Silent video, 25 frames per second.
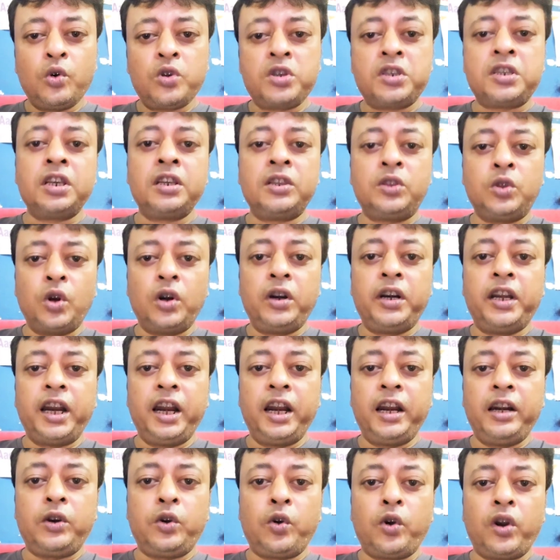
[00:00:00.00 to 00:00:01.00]
অস্তিত্ব
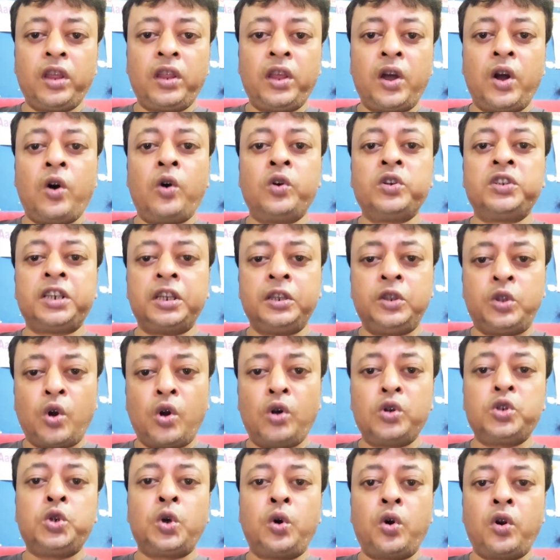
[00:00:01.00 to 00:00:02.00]
ডিলিট করে দেওয়া উচিত
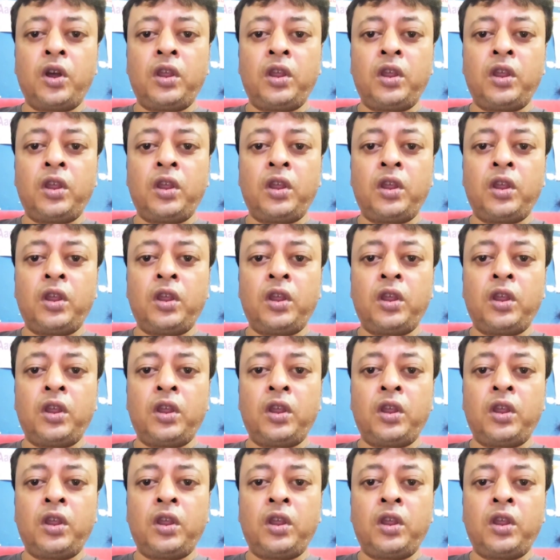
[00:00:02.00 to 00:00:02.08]
ধ্বংস